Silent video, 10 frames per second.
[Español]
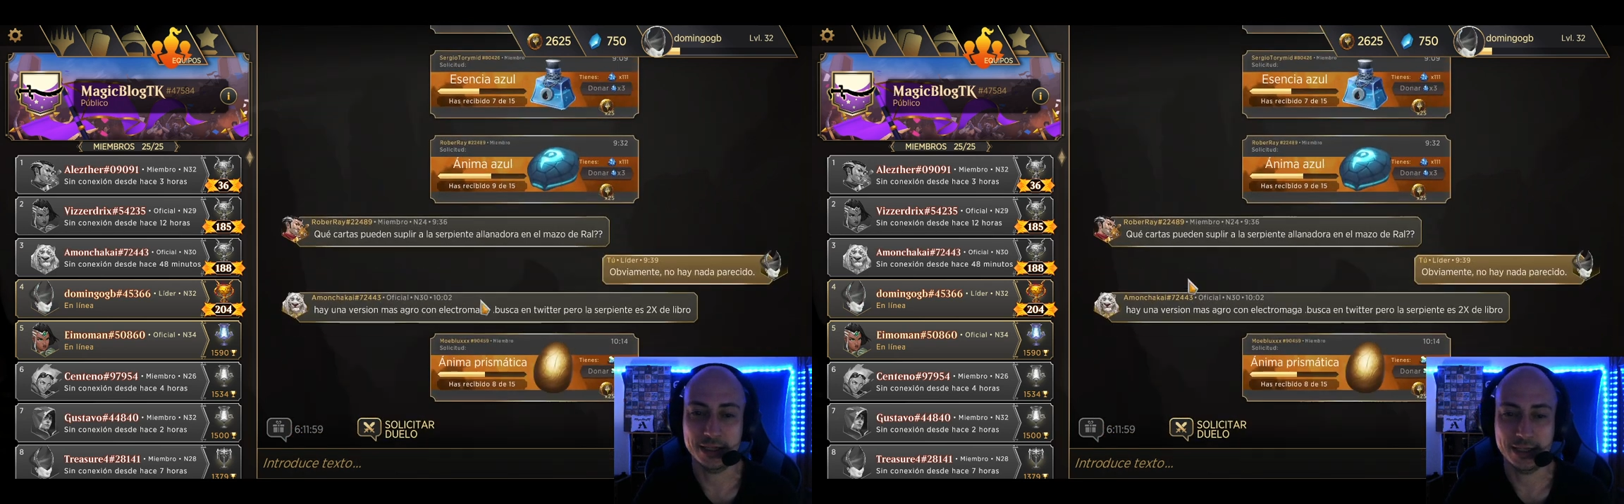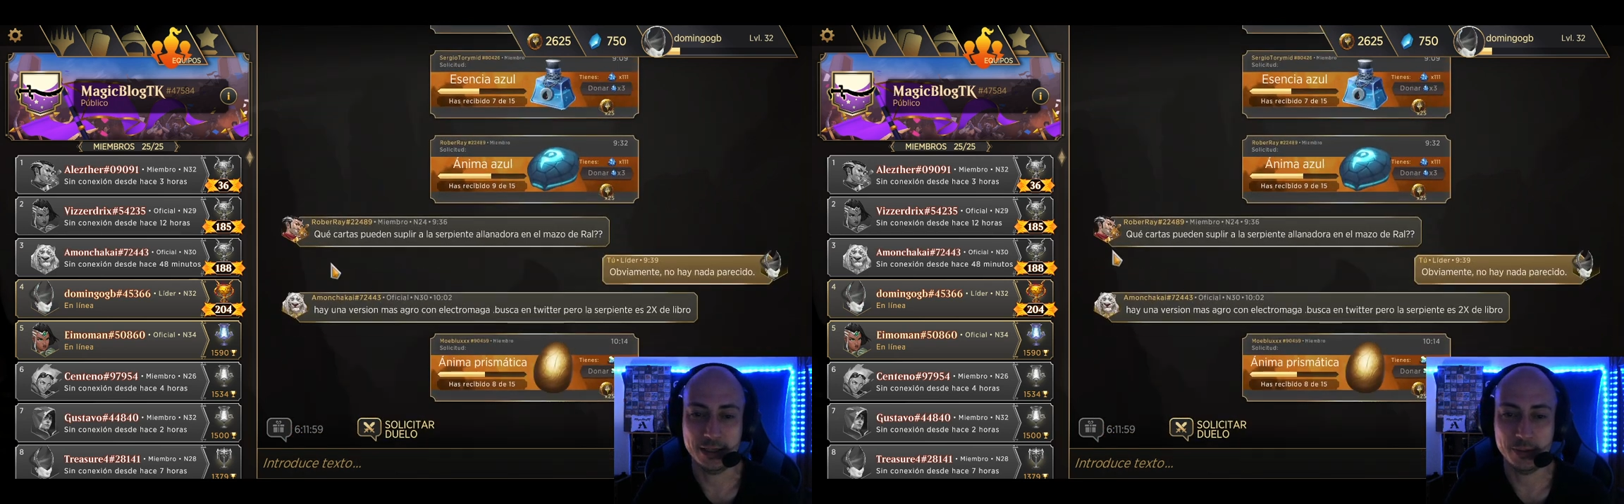
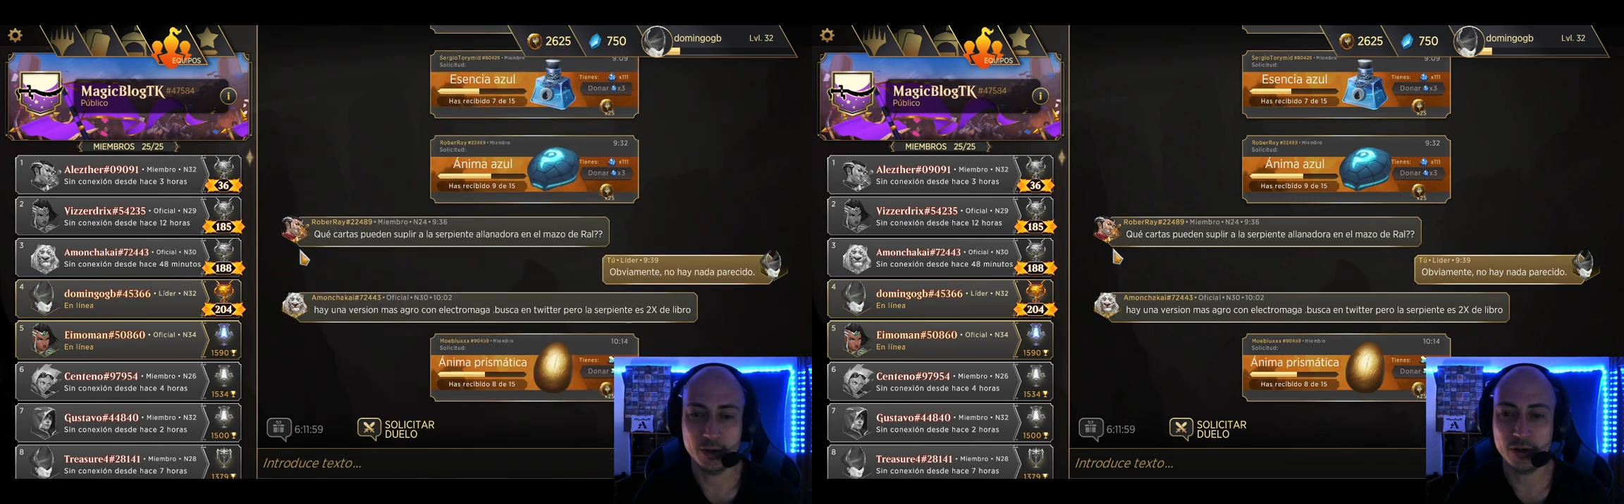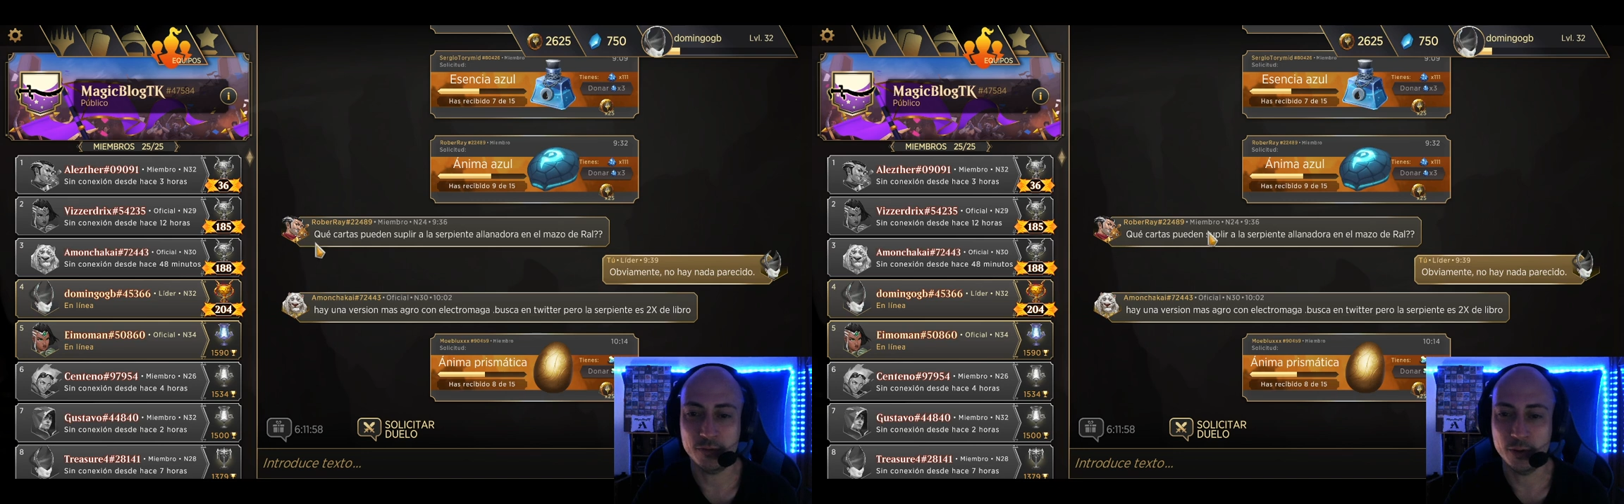si, veo
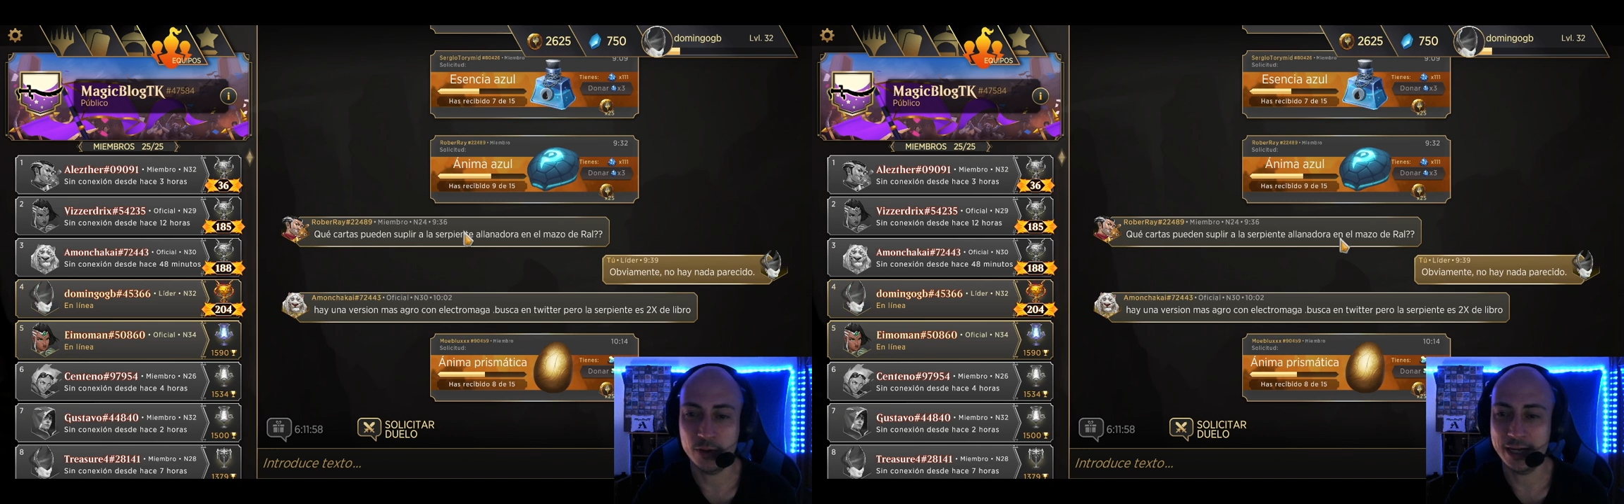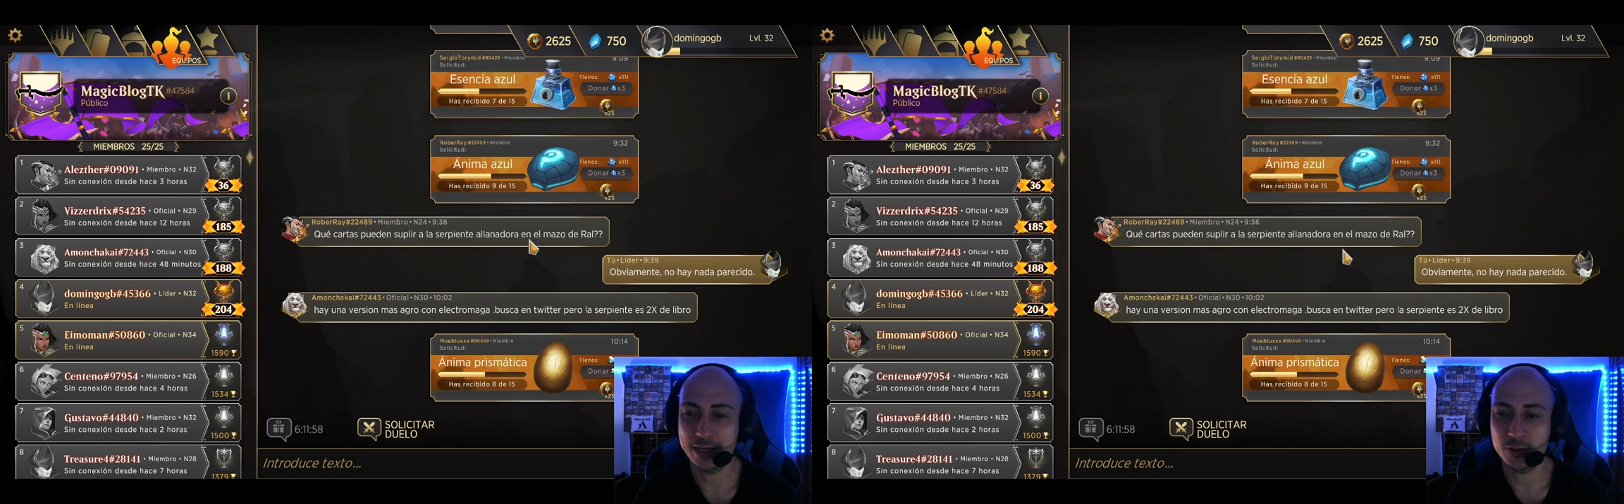que
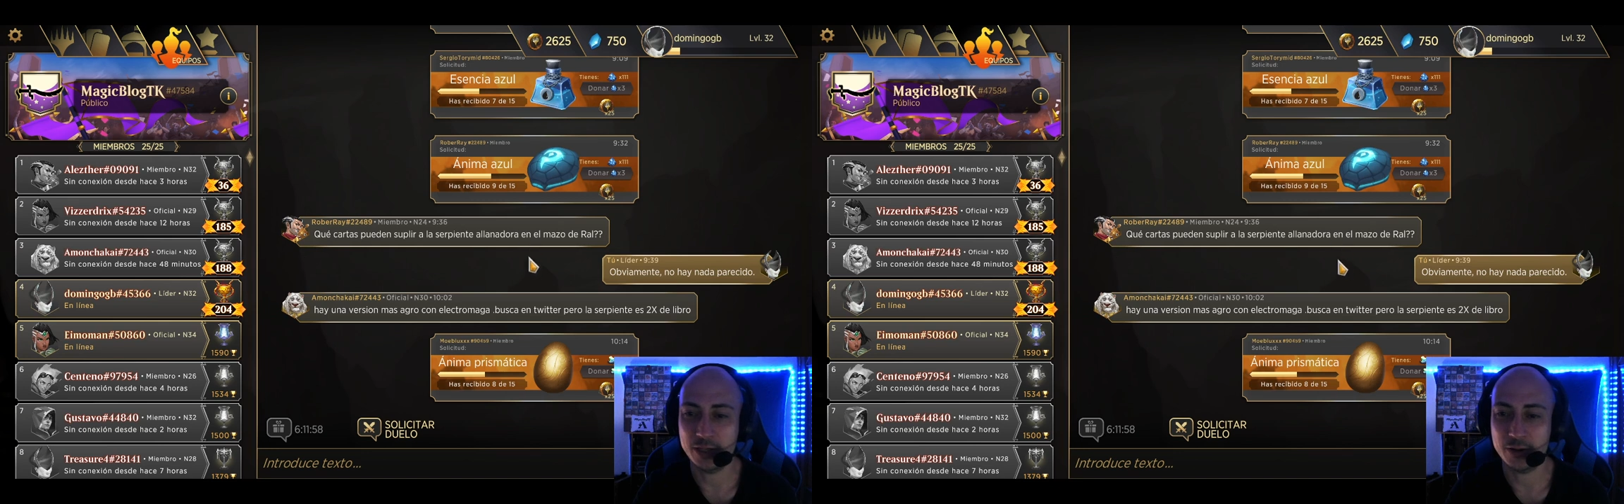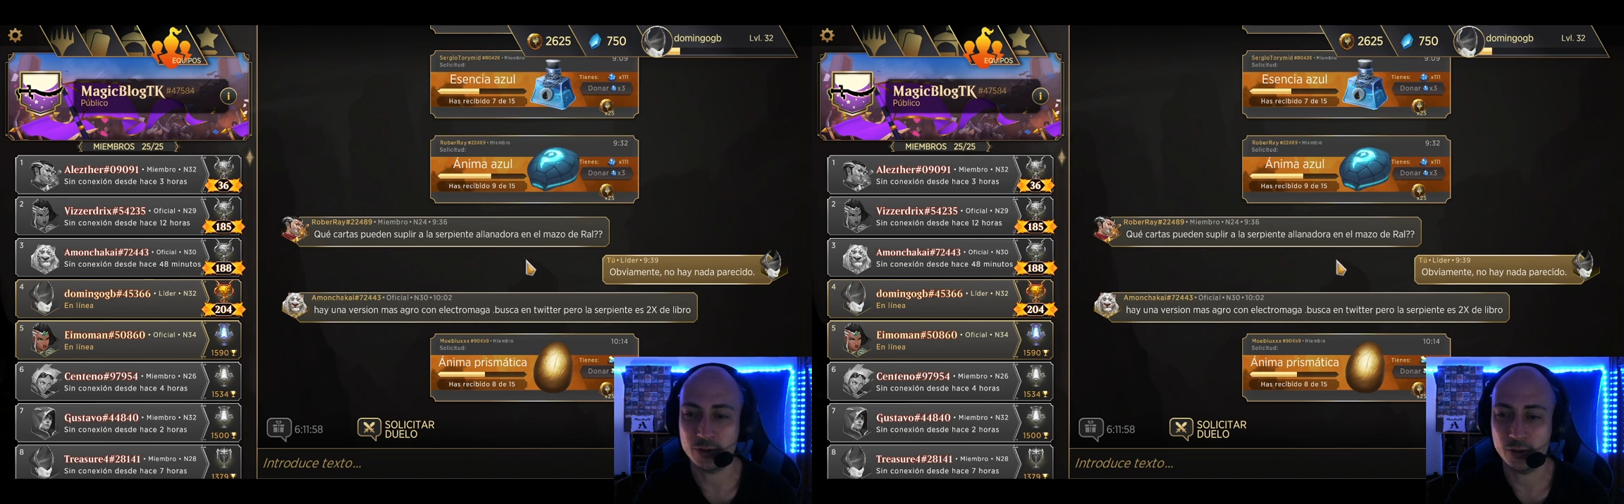funciona y eso
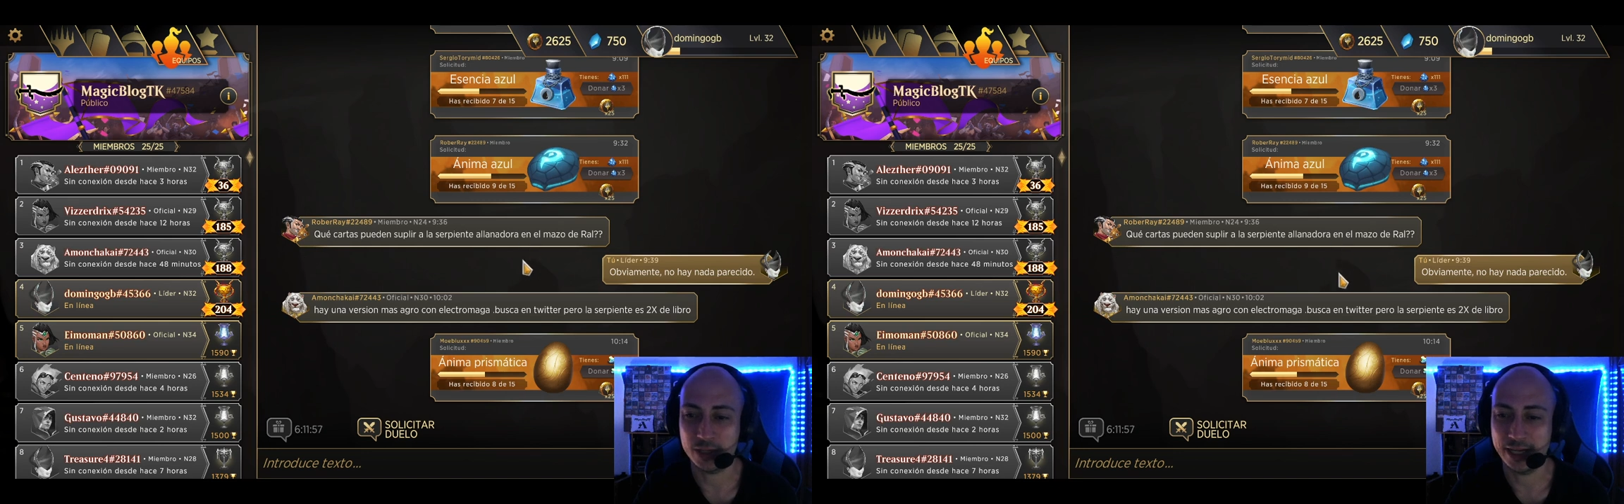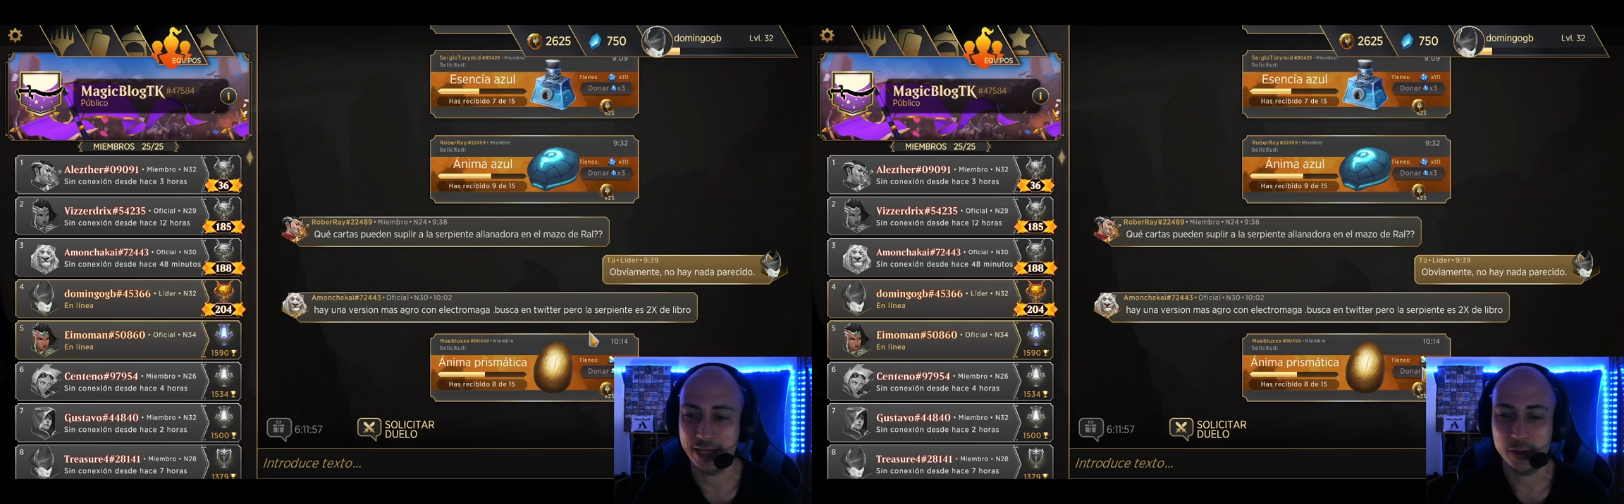ya os lo
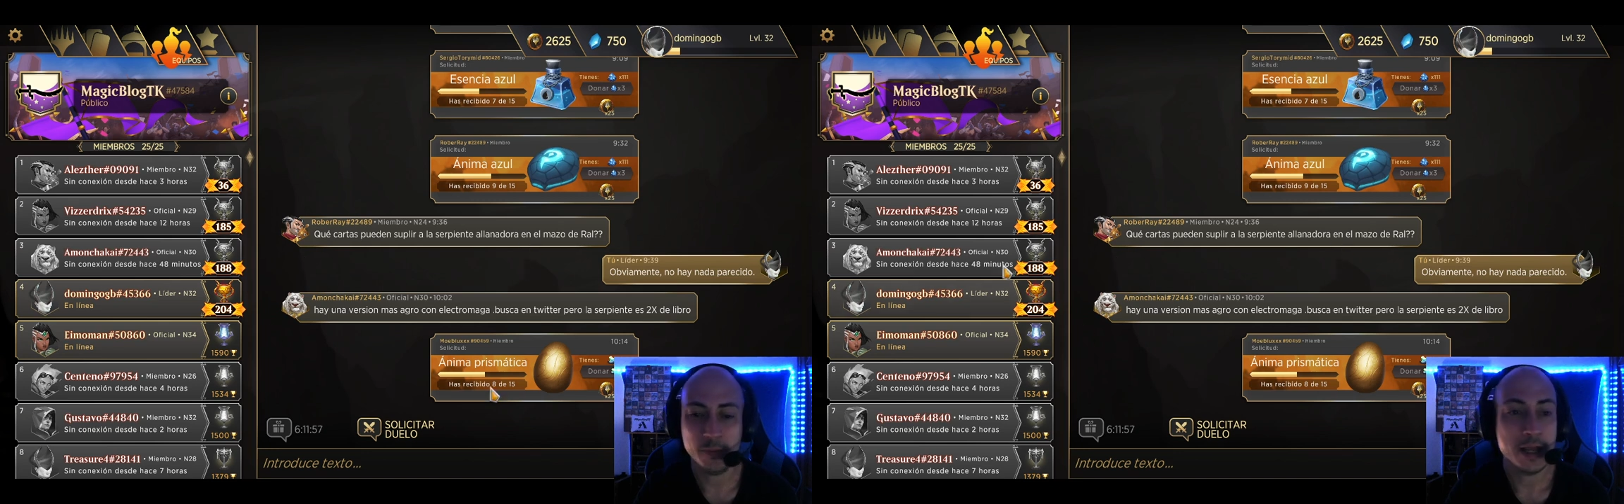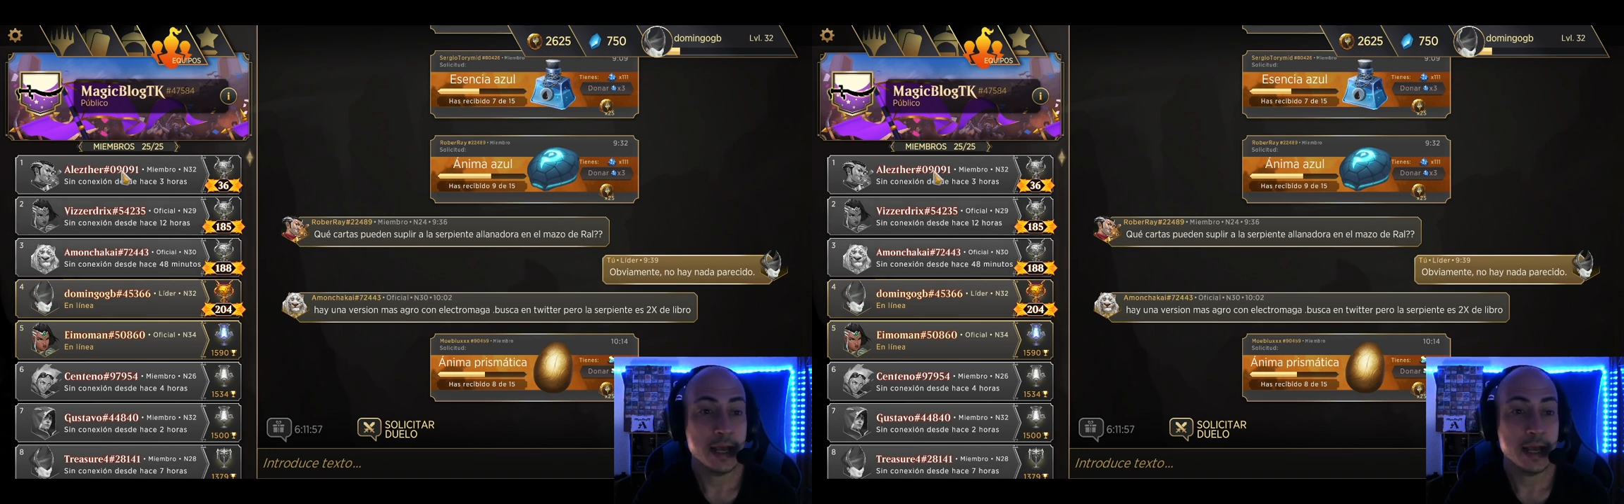traeré, ¿no?